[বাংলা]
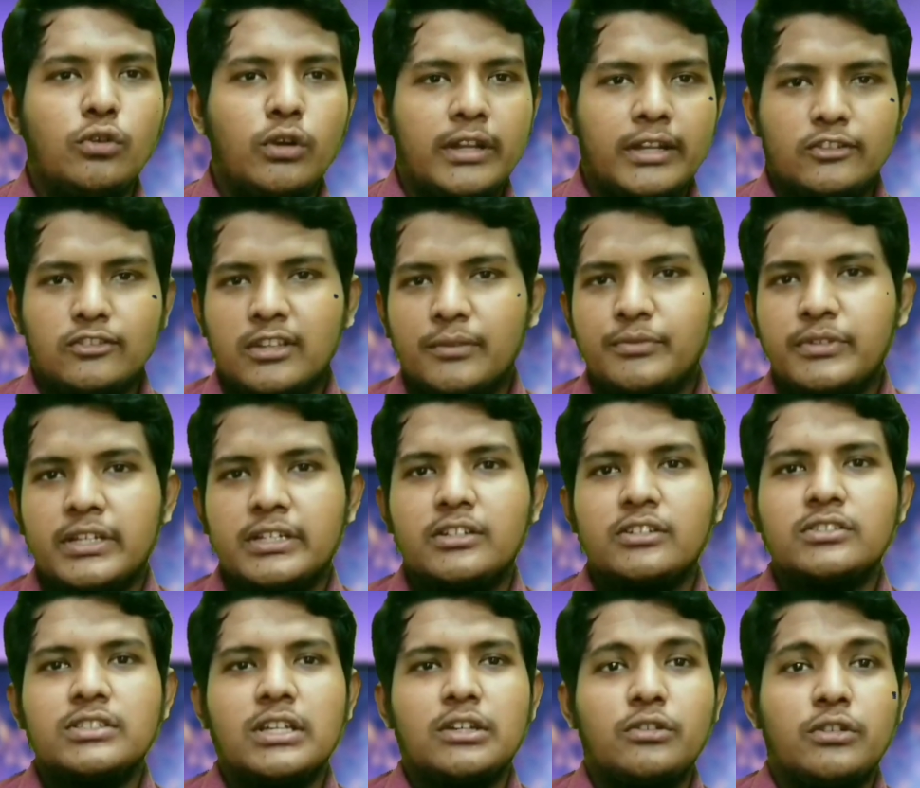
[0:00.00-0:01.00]
অনেক জব
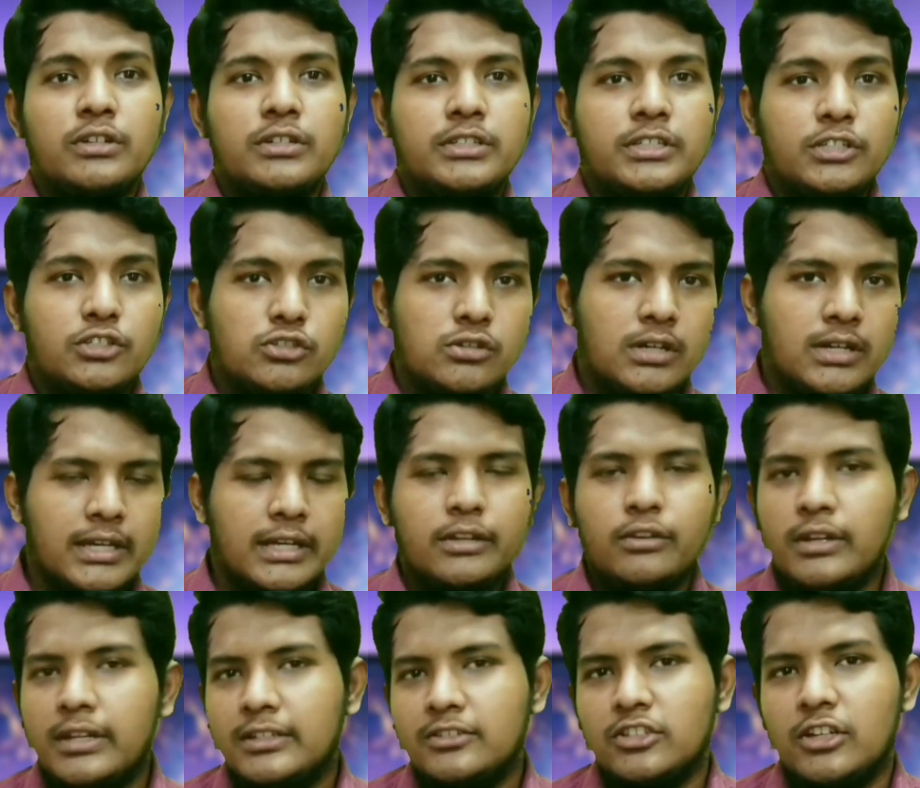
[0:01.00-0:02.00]
সেক্টর চালু রয়েছে সরকারি
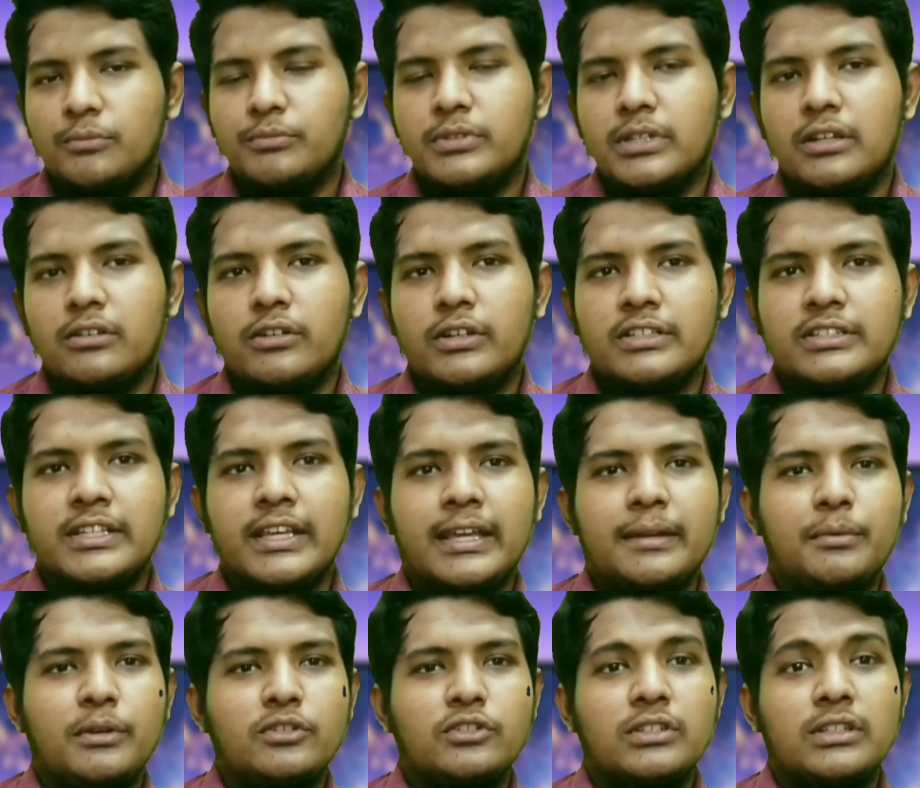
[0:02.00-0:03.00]
অনেক জব চালু রয়েছে
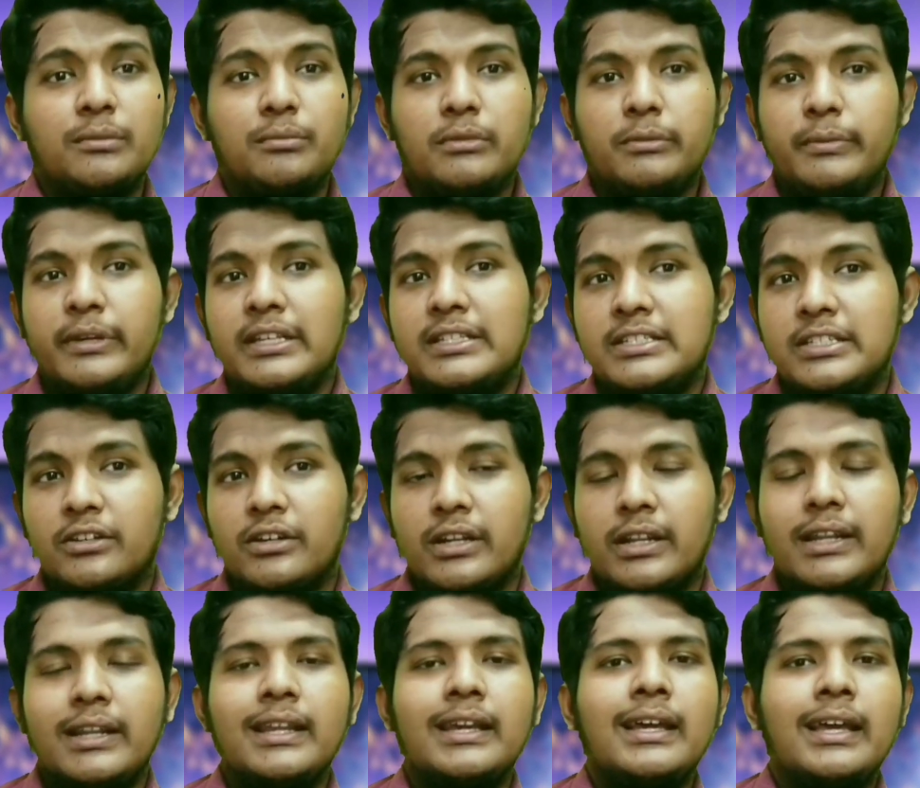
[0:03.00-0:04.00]
এরপর যদি আপনি বিএসসি
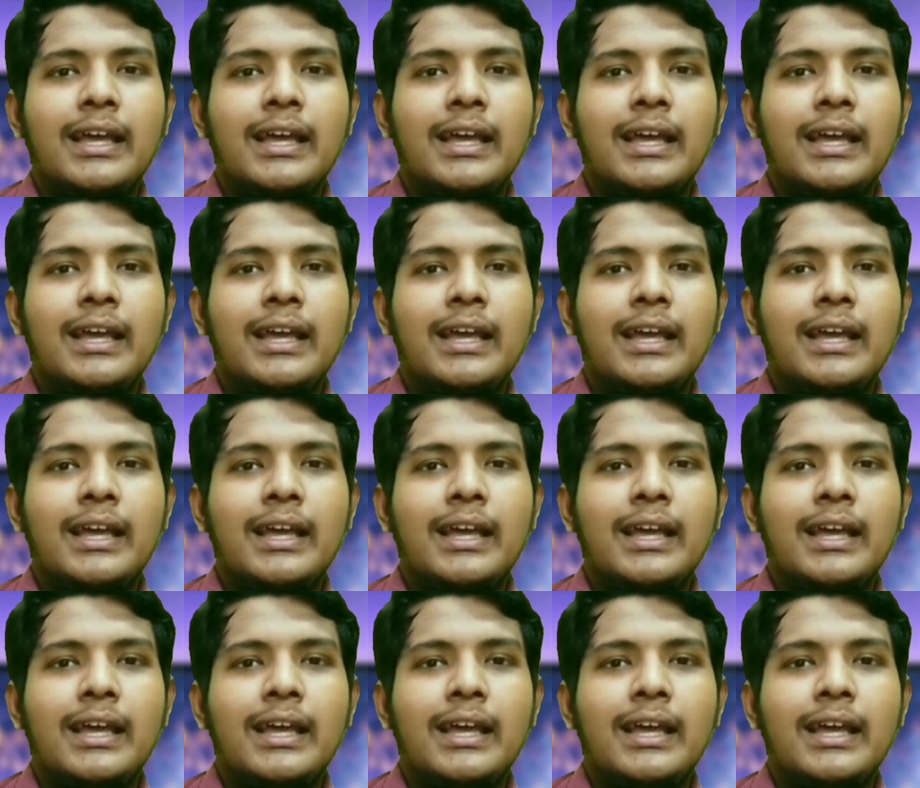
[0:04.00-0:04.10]
করে